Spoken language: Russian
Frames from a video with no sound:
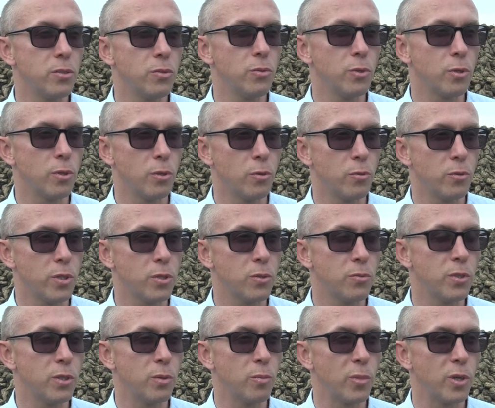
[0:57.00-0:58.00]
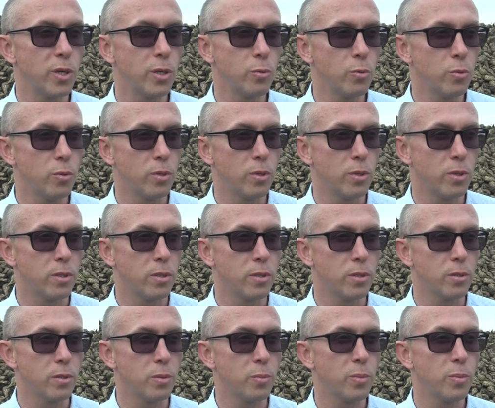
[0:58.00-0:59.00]
свекла у нас в этом году
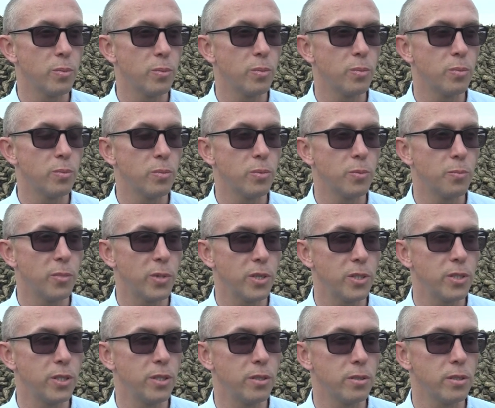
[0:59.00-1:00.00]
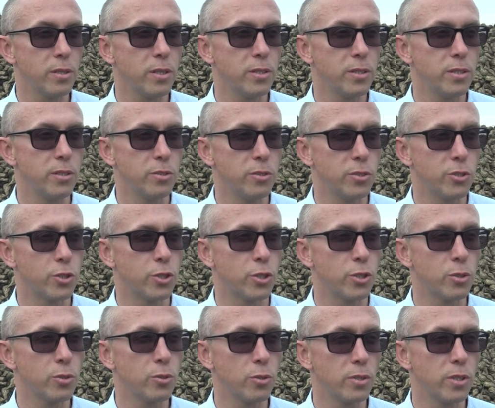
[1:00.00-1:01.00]
а, посеяно 11
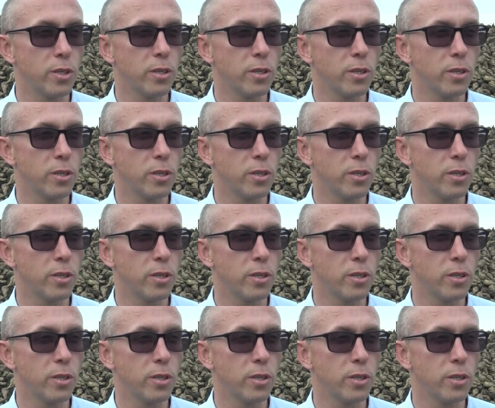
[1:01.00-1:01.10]
600